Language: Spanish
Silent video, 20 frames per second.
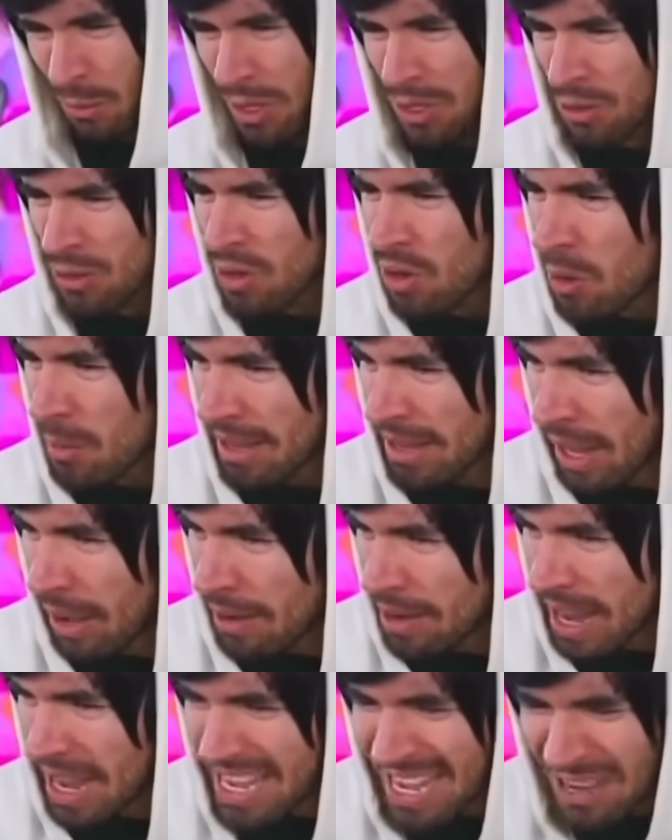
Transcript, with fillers: ¿Cuántos llevo matado ya?